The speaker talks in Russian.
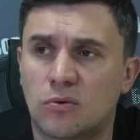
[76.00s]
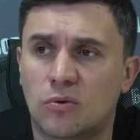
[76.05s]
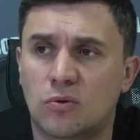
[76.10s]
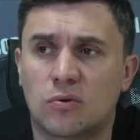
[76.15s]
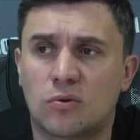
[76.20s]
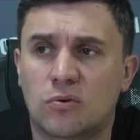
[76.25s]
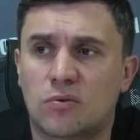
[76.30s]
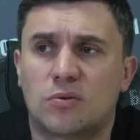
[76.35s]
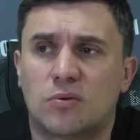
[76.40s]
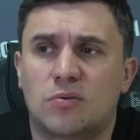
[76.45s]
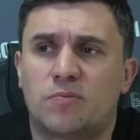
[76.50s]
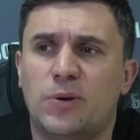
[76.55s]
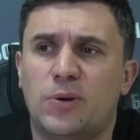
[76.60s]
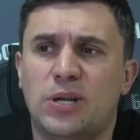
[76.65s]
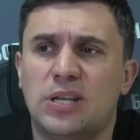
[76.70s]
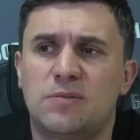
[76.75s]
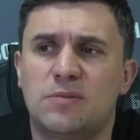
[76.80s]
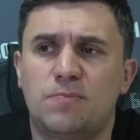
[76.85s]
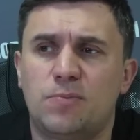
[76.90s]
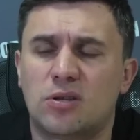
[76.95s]
Но, в
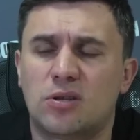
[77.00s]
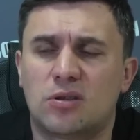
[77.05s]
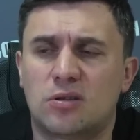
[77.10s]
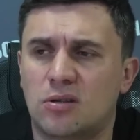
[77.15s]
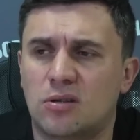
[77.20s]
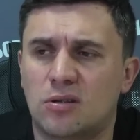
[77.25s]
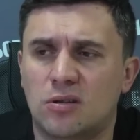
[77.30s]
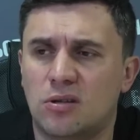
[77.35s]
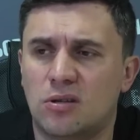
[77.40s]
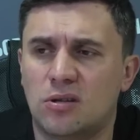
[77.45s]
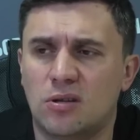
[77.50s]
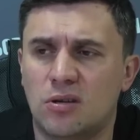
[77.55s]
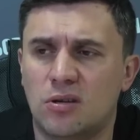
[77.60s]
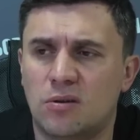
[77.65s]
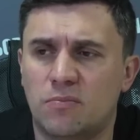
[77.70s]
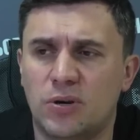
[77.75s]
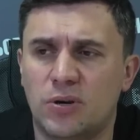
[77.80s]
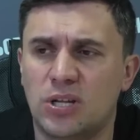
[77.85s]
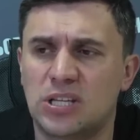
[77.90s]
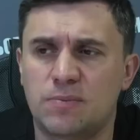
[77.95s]
принципе, это не
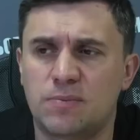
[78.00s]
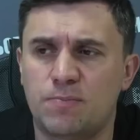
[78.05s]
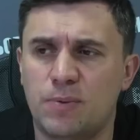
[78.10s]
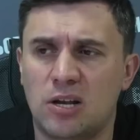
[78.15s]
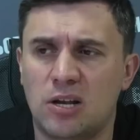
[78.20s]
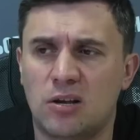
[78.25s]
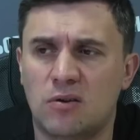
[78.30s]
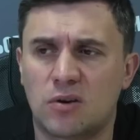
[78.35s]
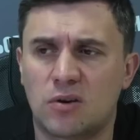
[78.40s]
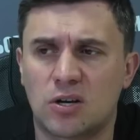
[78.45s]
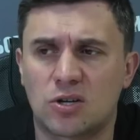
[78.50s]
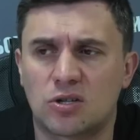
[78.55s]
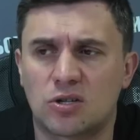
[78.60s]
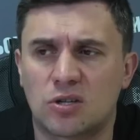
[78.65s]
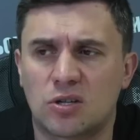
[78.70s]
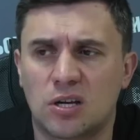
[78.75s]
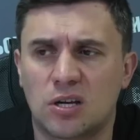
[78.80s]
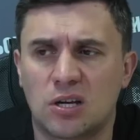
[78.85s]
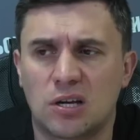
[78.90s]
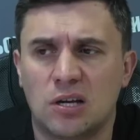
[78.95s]
принципиально важно,
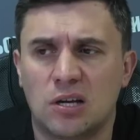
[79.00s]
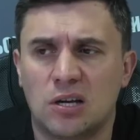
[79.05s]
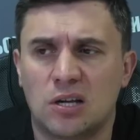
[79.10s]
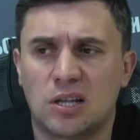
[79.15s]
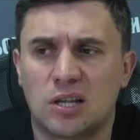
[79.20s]
да?